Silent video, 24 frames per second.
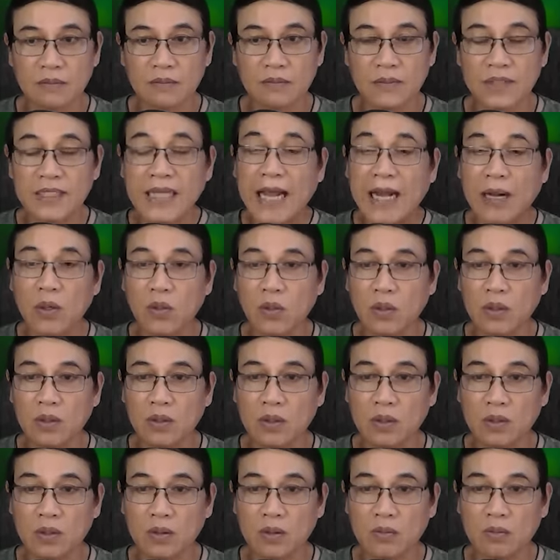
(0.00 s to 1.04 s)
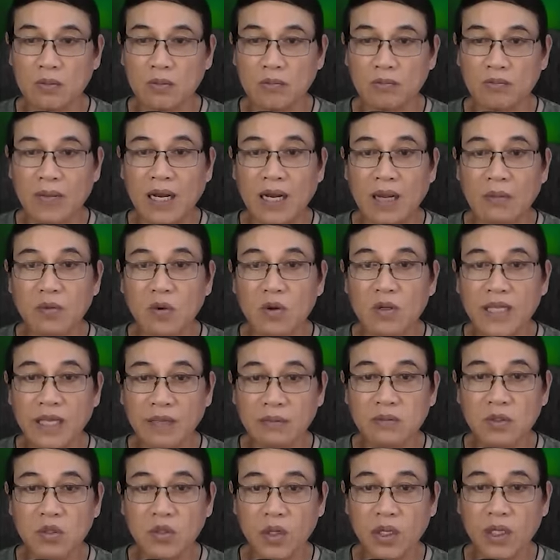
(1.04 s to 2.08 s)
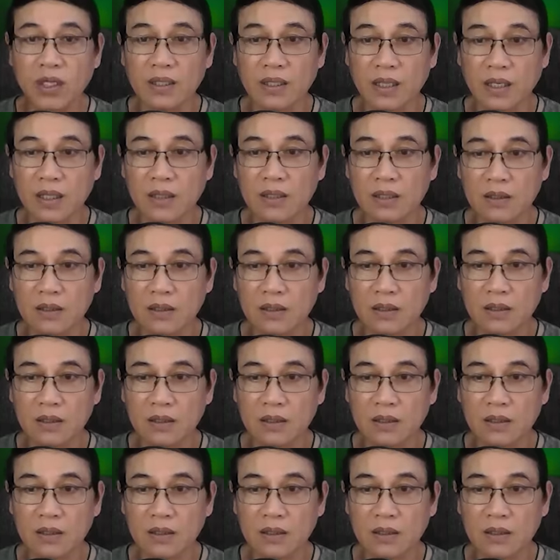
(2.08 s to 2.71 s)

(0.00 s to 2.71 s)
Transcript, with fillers: Sao? Mày lại muốn kiếm chuyện hả?